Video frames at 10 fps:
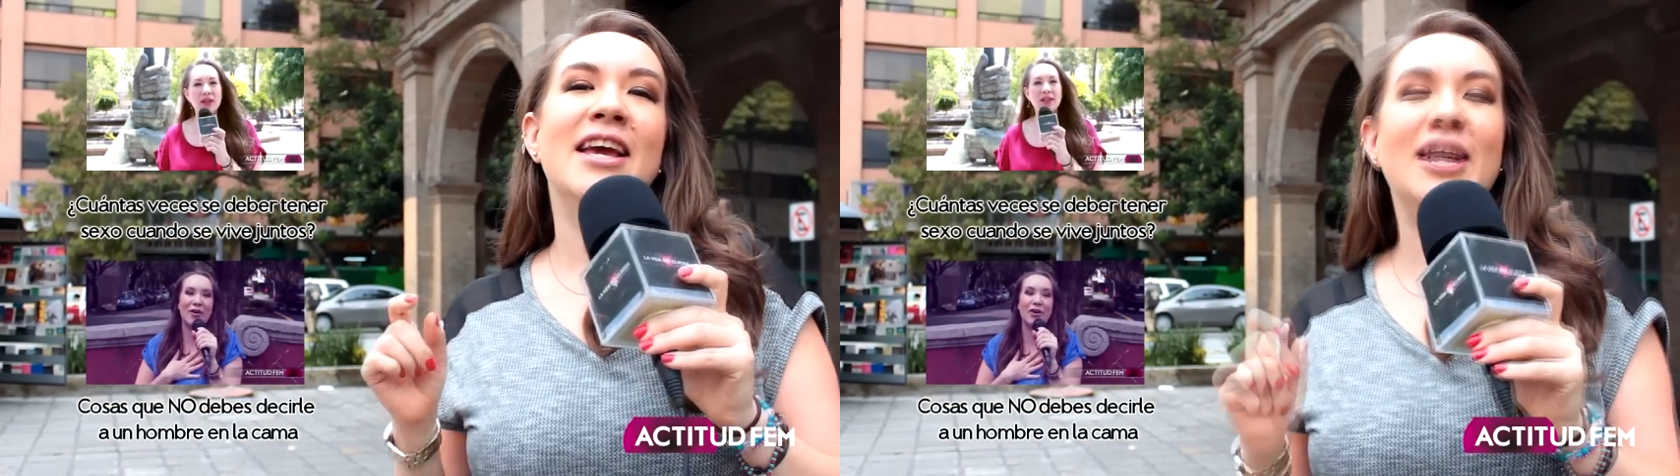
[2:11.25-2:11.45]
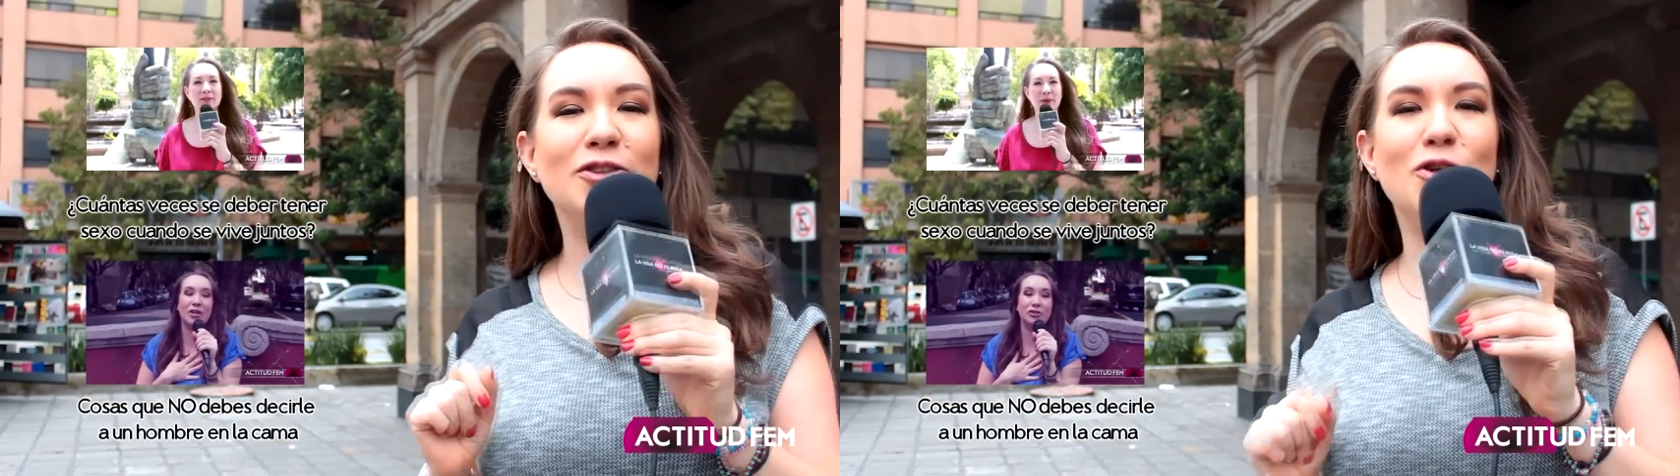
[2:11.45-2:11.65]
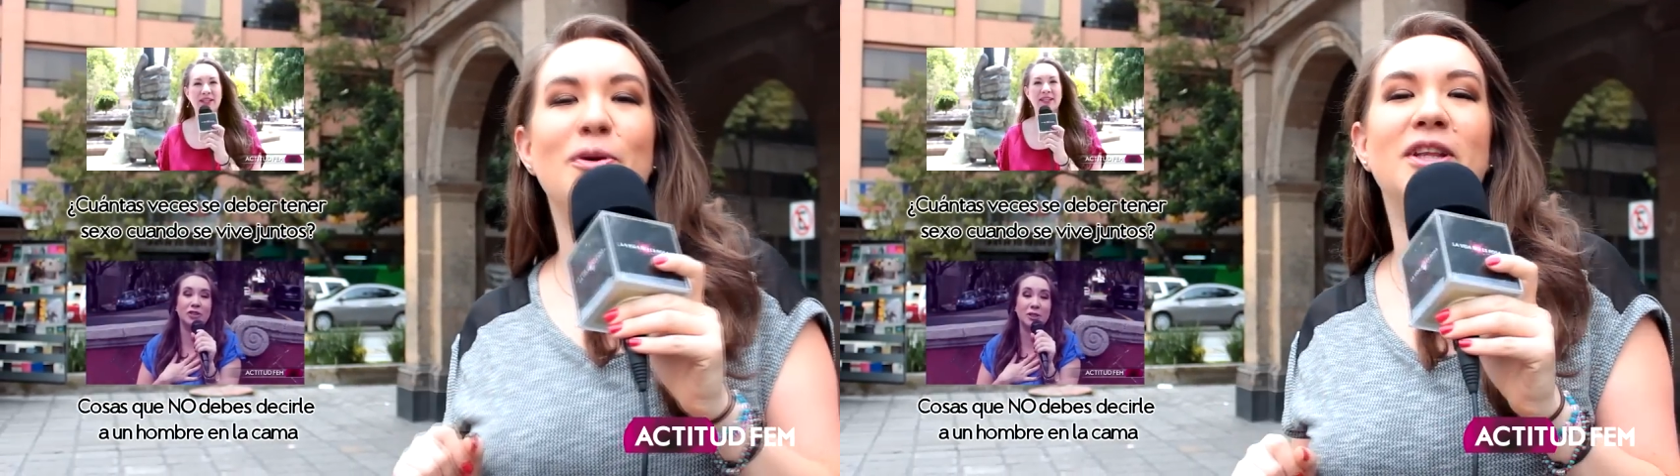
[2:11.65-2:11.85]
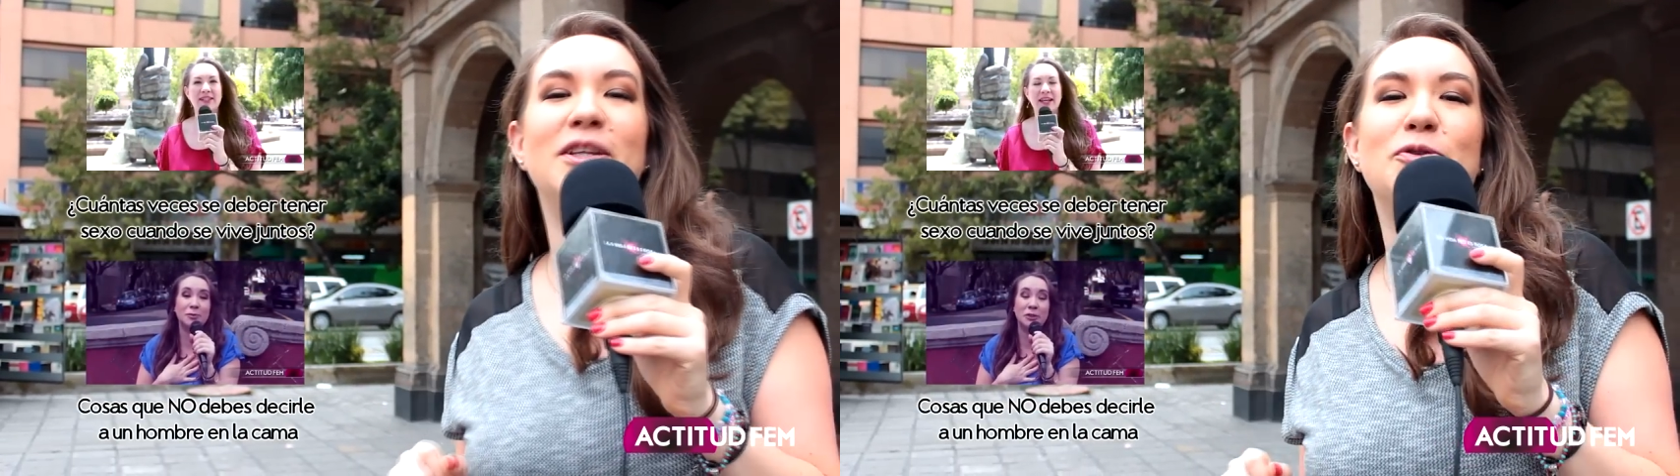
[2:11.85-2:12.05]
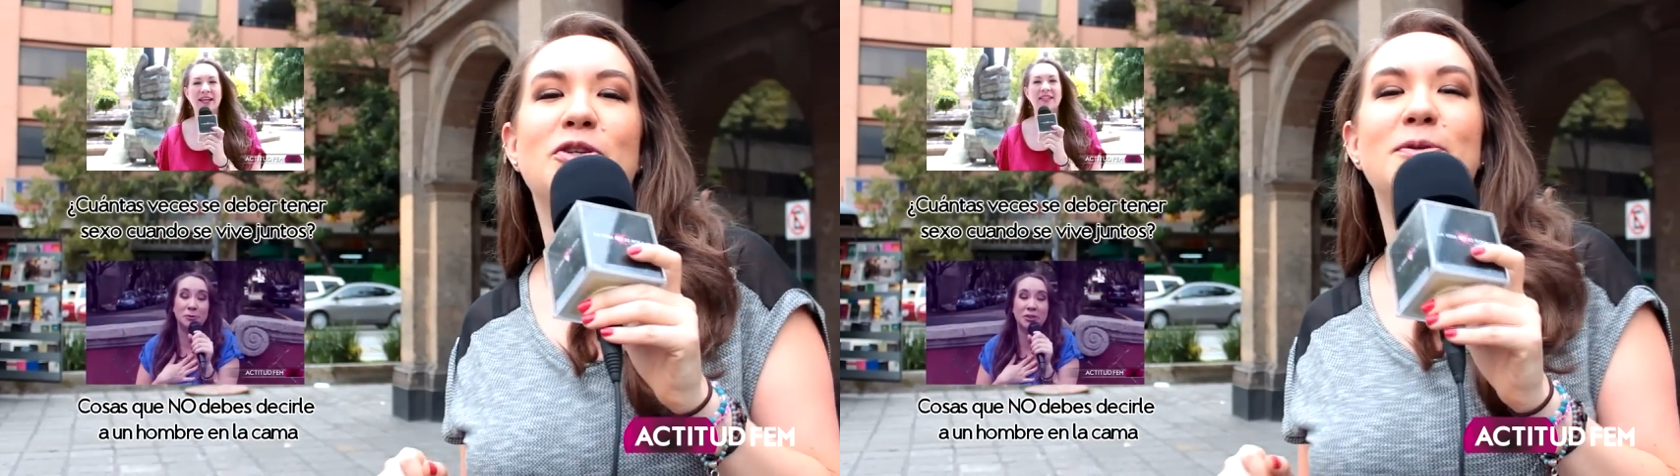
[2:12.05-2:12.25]
y no se olviden de
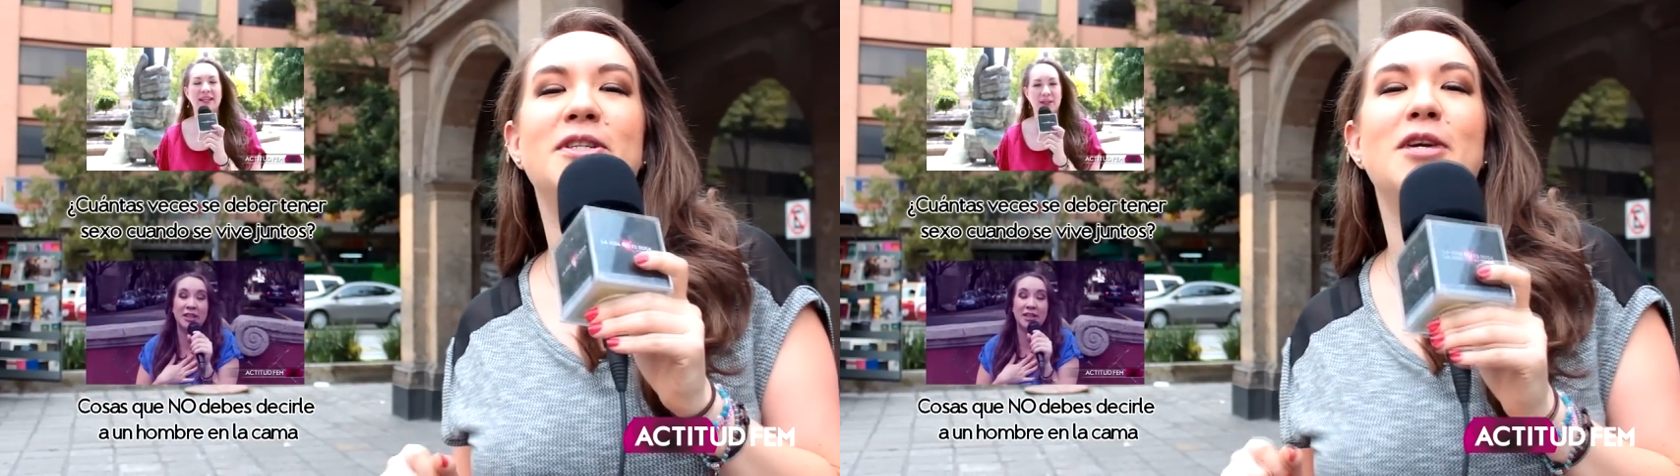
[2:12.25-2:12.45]
suscribirse